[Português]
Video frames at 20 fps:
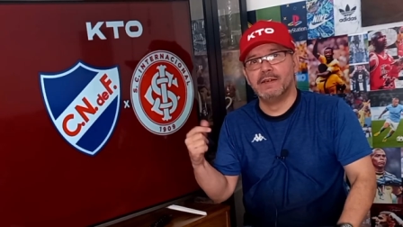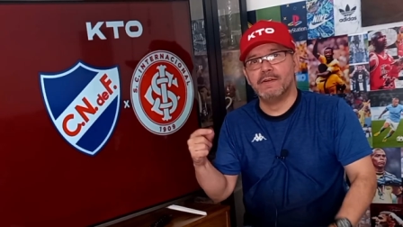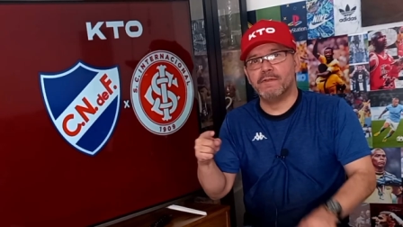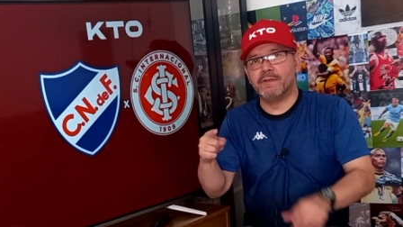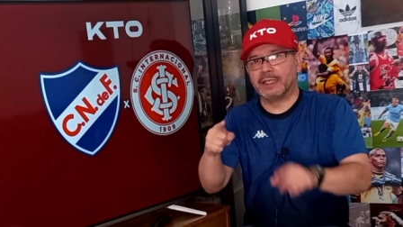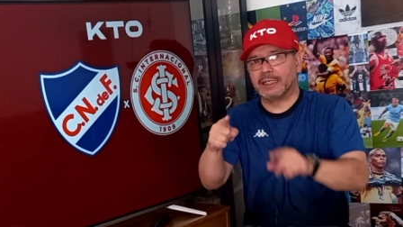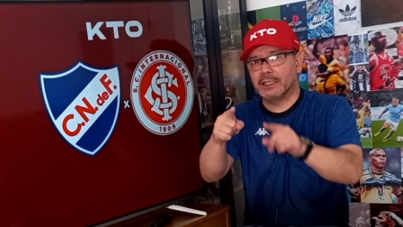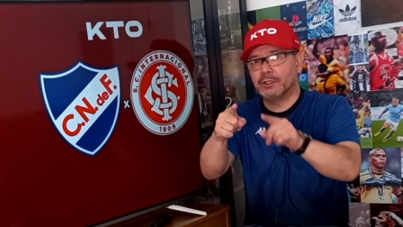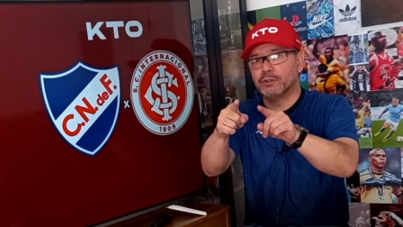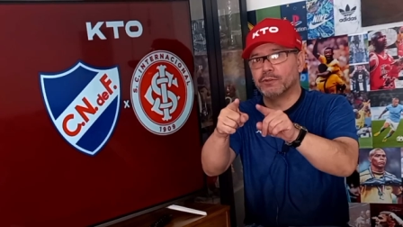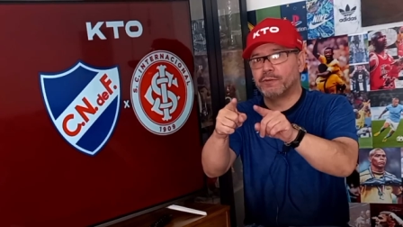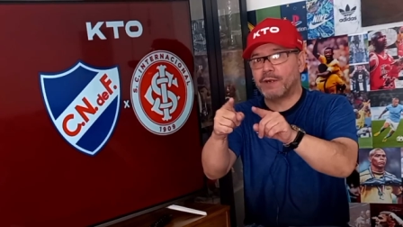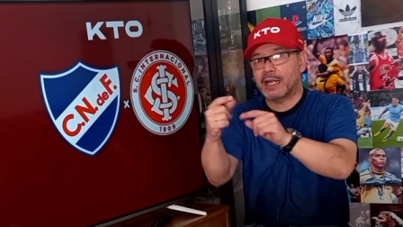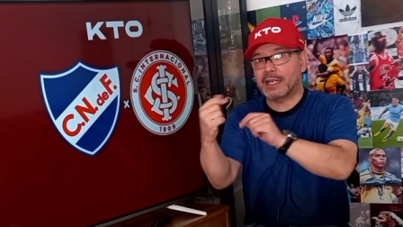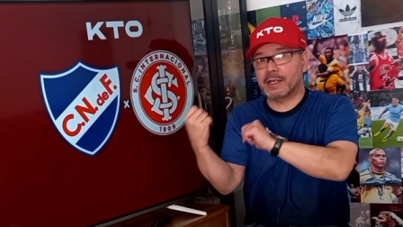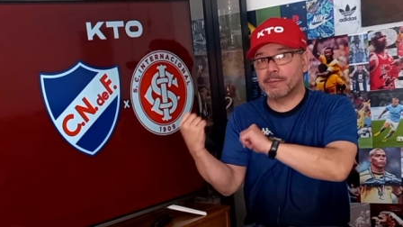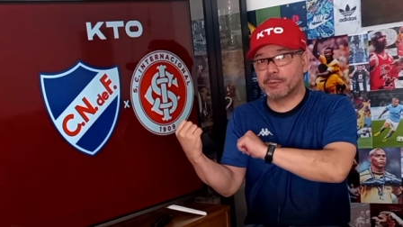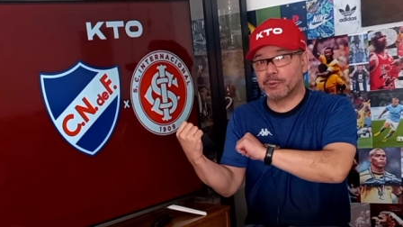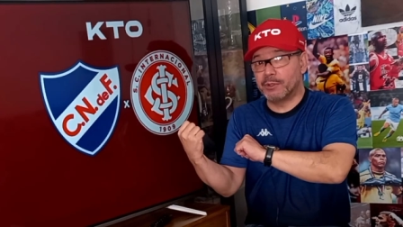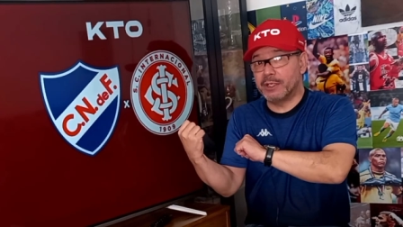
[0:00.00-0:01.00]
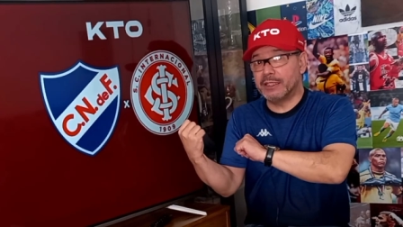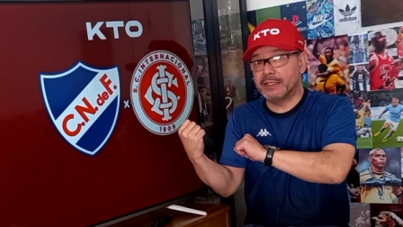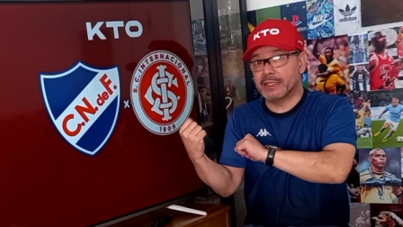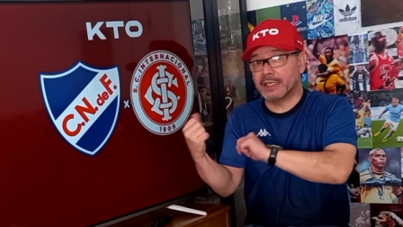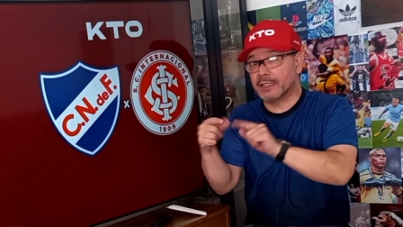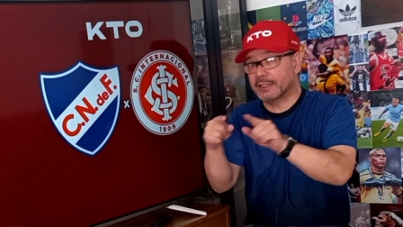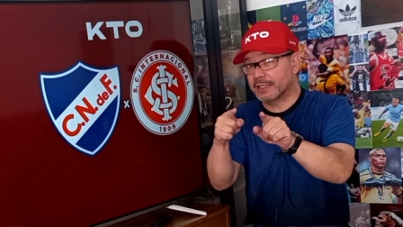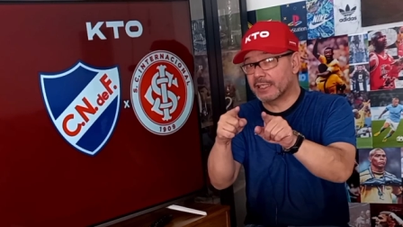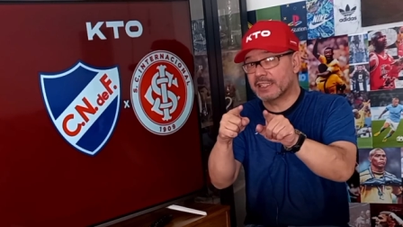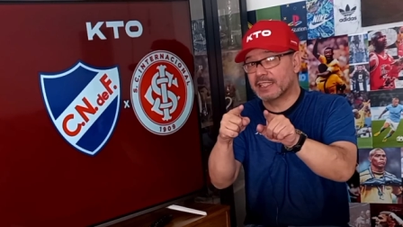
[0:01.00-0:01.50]
Valendo vaga para o
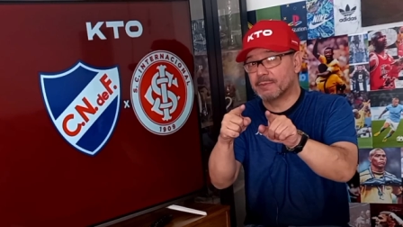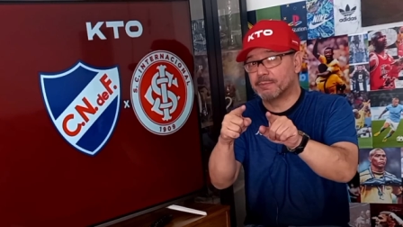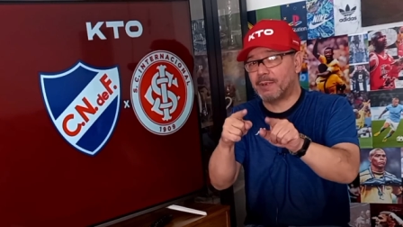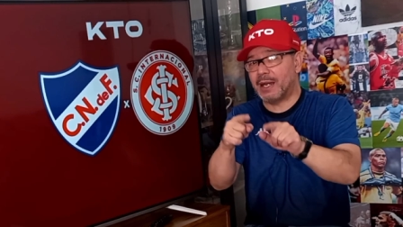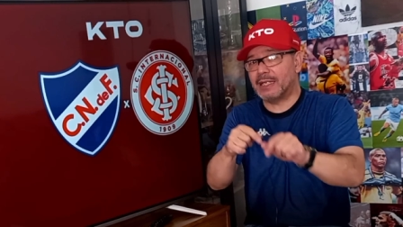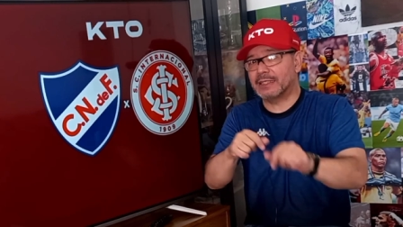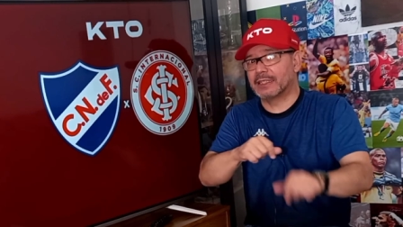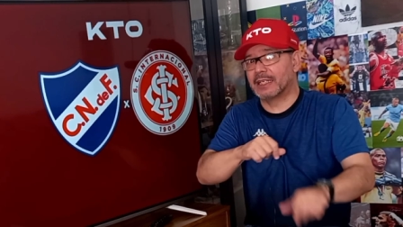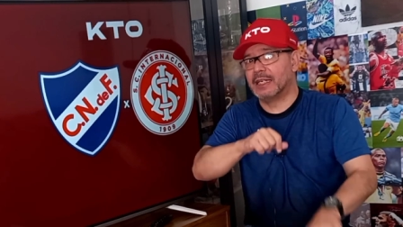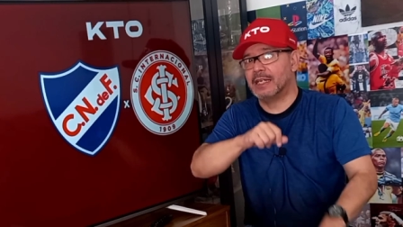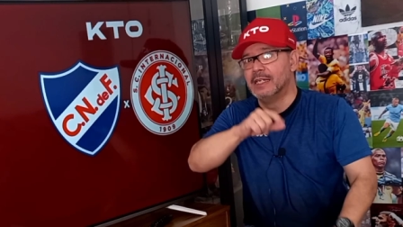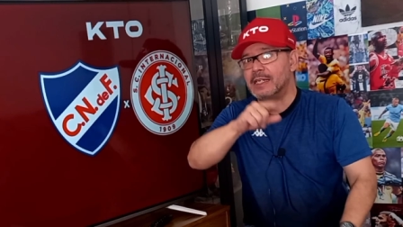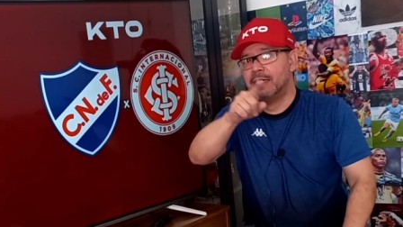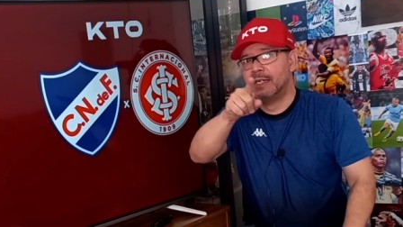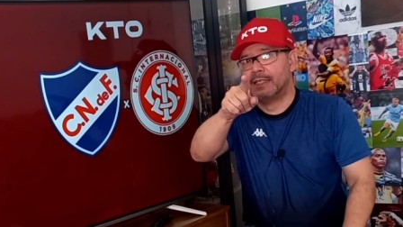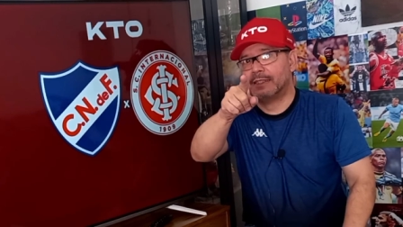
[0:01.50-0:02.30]
Inter antecipada